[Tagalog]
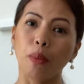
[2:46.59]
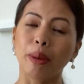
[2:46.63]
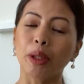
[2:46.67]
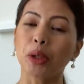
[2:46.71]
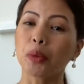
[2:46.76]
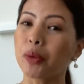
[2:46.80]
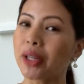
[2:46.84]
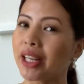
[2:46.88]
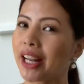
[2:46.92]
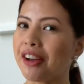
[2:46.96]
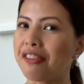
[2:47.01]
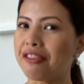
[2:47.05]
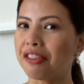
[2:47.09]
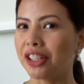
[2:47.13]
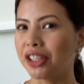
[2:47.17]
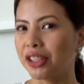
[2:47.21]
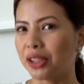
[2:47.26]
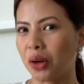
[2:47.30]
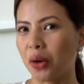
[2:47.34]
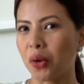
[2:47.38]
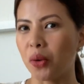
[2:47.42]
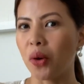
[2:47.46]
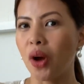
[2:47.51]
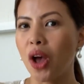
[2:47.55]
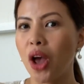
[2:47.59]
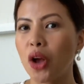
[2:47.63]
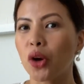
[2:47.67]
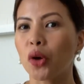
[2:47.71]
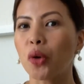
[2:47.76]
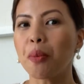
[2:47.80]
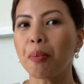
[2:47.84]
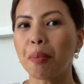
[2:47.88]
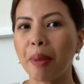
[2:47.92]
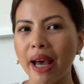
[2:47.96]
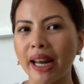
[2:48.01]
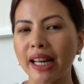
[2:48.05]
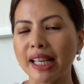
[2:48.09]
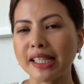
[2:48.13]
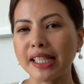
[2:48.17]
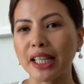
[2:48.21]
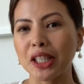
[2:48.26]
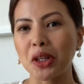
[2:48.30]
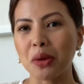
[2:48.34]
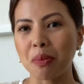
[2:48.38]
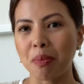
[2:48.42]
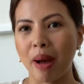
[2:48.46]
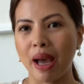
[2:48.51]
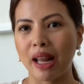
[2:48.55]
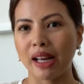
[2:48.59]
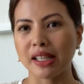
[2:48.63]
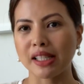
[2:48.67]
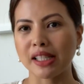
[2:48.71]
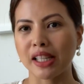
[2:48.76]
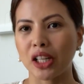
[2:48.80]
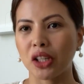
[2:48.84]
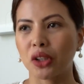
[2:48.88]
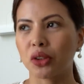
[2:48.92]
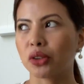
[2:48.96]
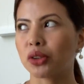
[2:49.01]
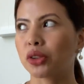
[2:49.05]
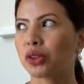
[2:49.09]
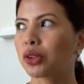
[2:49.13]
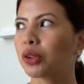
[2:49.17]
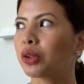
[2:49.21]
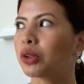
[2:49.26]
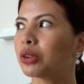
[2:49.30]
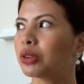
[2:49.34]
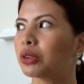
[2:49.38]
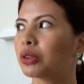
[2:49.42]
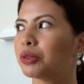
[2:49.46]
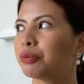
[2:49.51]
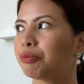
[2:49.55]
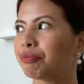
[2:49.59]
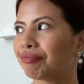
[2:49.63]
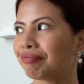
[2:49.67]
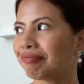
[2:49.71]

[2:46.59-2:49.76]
But we never know kung para sa'yo, para sa'yo. So,